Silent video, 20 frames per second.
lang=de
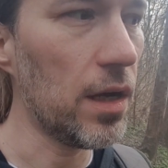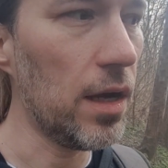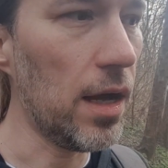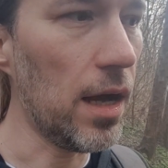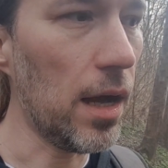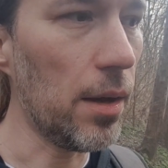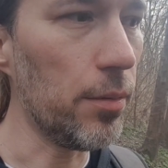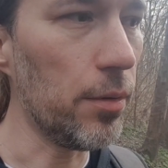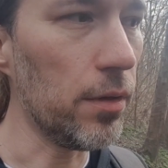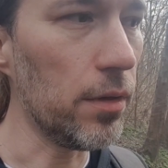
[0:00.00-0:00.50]

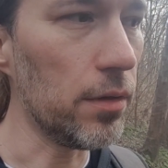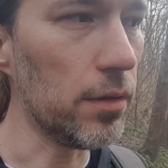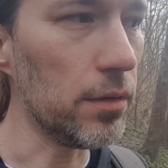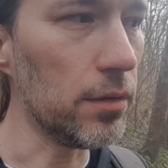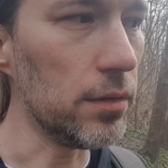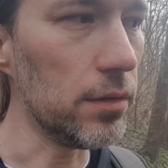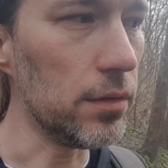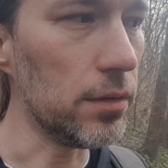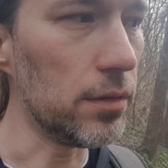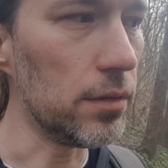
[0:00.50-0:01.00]

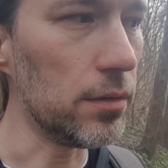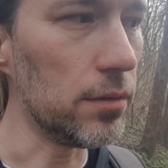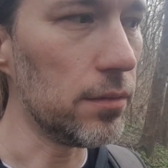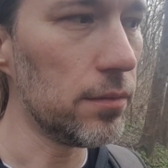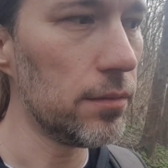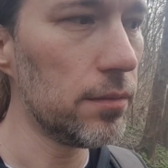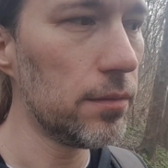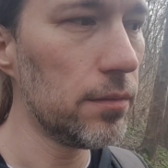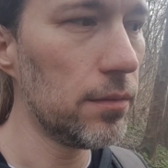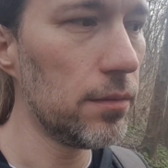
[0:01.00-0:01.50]
Aber äh,
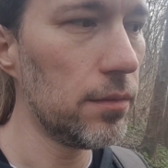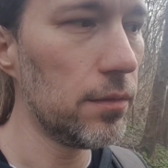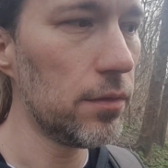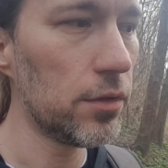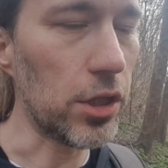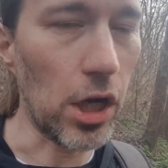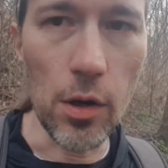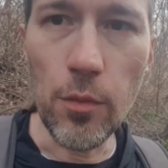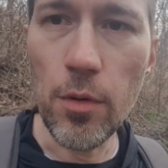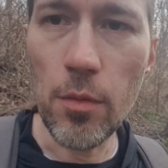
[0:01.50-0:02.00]

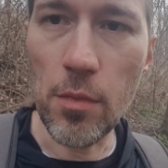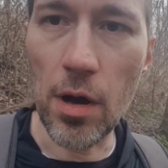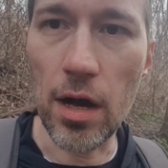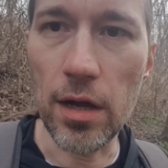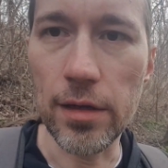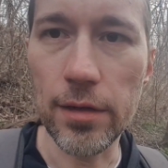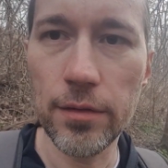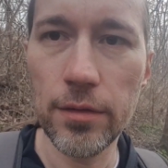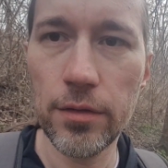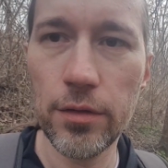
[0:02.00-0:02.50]
schauen wir
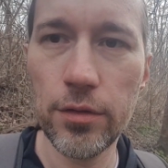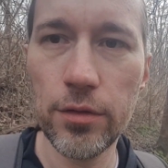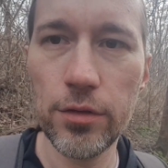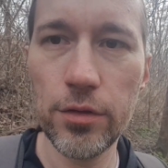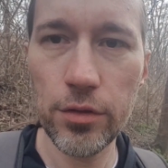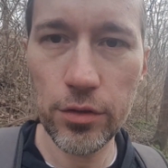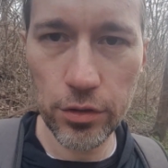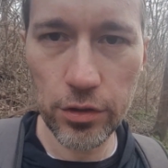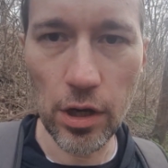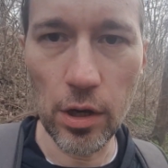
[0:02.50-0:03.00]
mal,
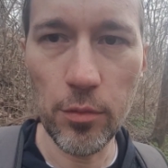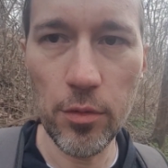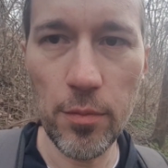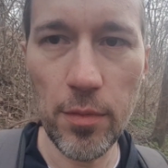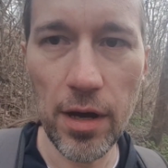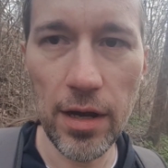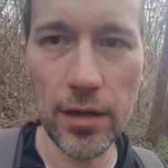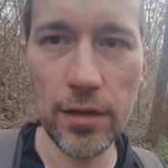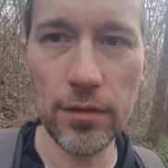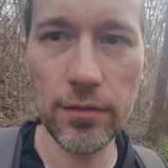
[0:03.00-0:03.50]
schauen wir
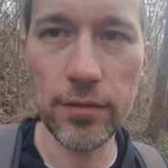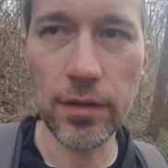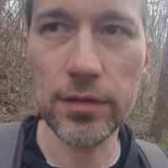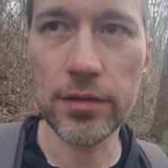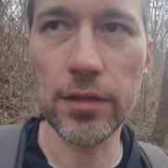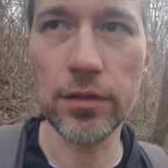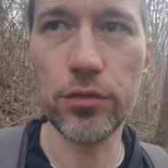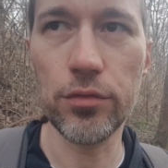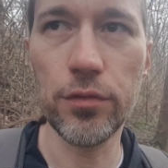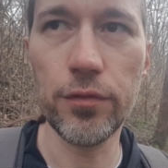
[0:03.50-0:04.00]
mal,
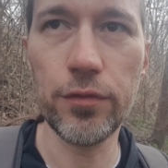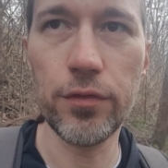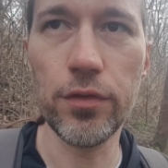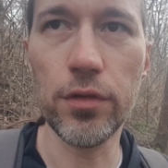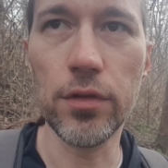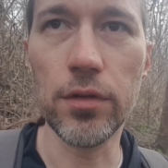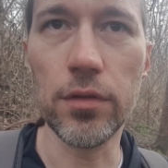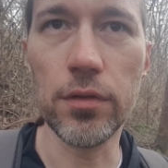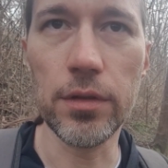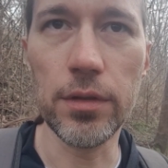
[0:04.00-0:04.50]
was da so
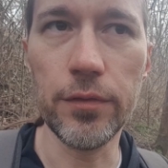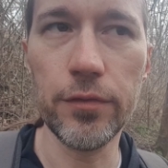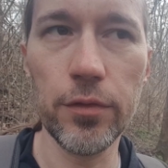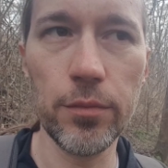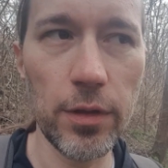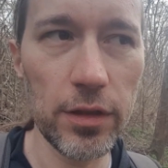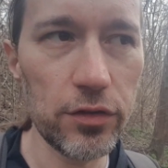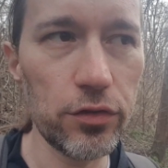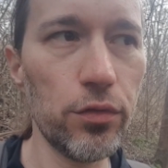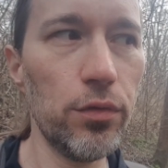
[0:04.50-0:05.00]
für
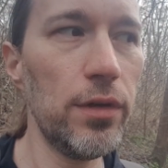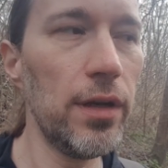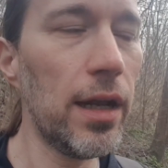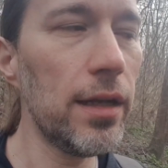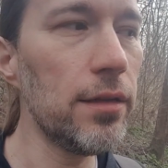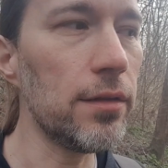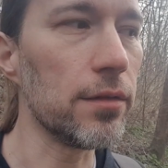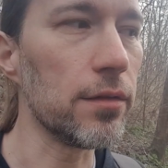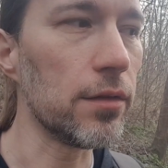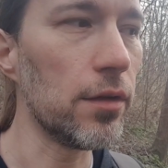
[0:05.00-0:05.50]
Informationen
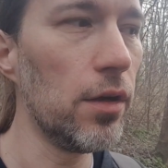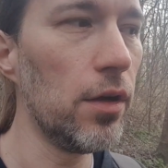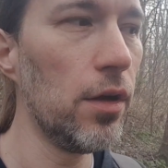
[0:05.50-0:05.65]
landen.